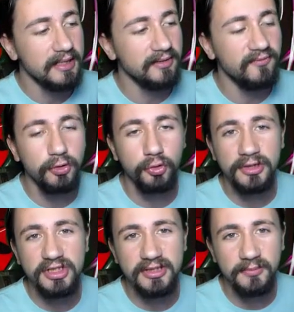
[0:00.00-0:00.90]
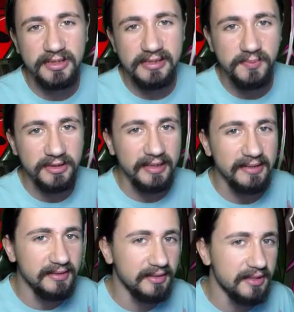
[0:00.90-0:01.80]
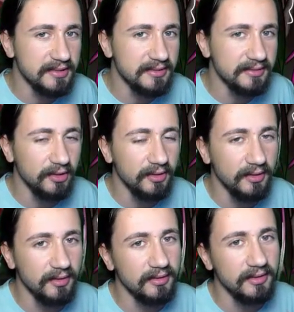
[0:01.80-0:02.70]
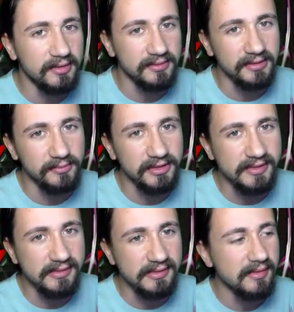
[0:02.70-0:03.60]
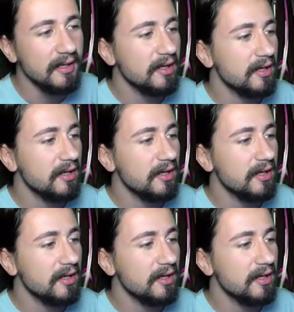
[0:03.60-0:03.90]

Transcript: Yani videonun açıklama kısmında yetenek anketine e, katılabilirsiniz.